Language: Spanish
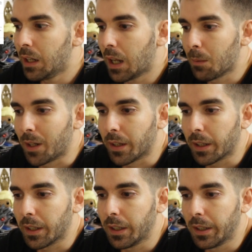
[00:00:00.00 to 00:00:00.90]
la
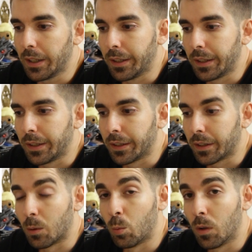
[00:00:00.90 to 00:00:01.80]
verdad que,
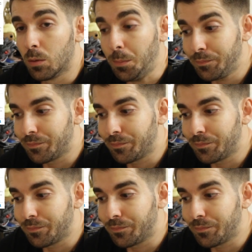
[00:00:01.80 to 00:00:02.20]
el juego,